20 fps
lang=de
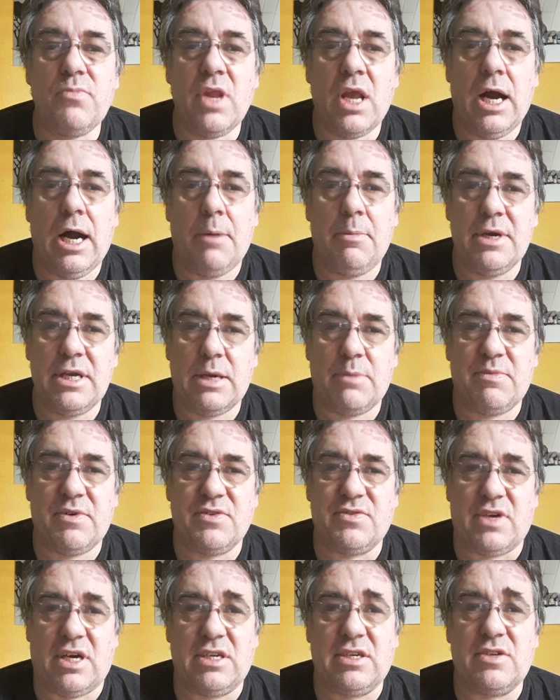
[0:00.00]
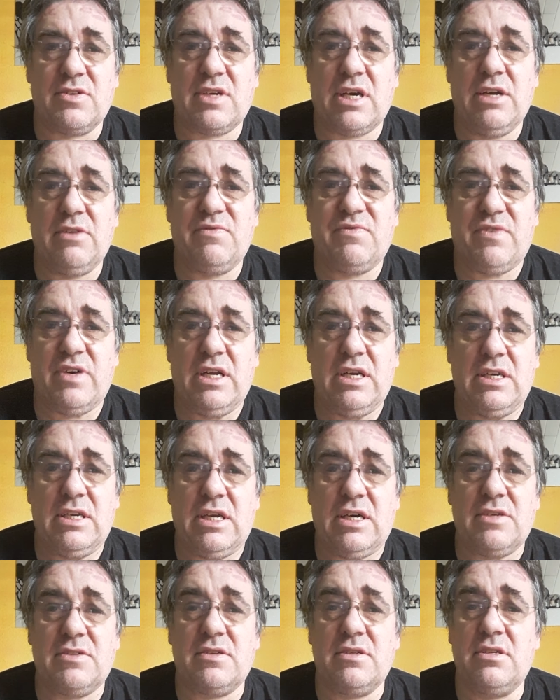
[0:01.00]
Aber ich habe mir was anderes einfallen
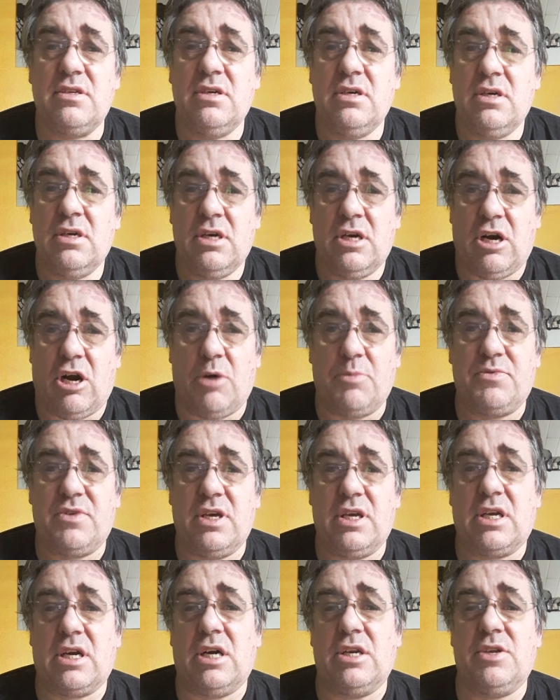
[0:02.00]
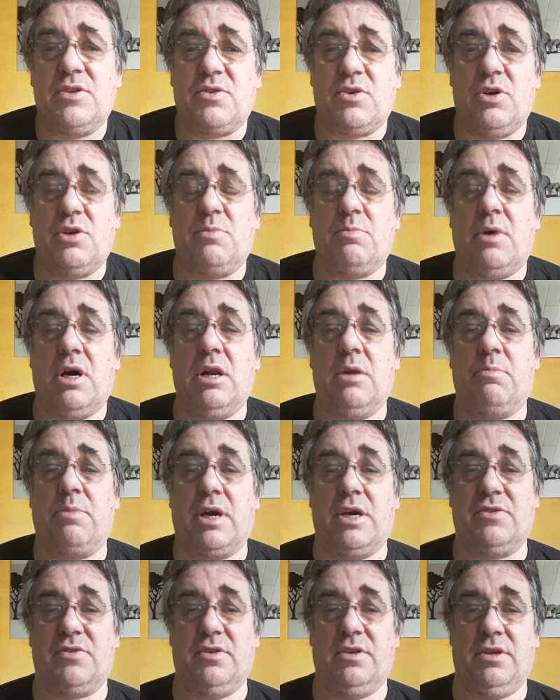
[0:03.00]
lassen. Hauptsächlich kann ich es euch mal
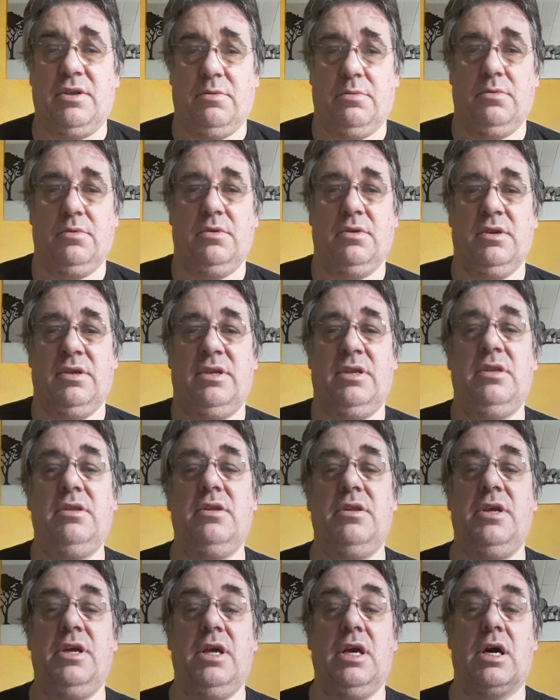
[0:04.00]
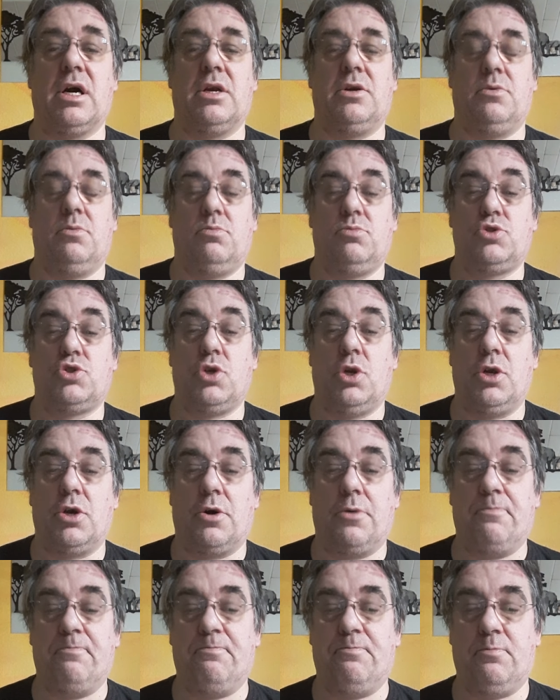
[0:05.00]
präsentieren.
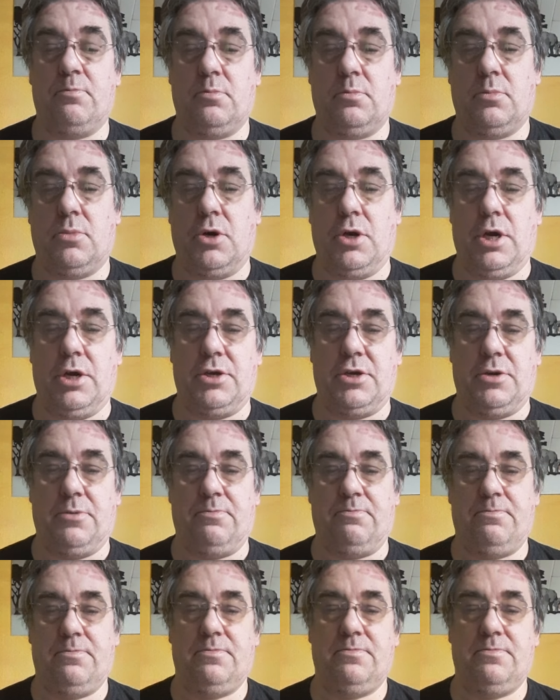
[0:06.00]
Entschuldigung, Bäuerchen.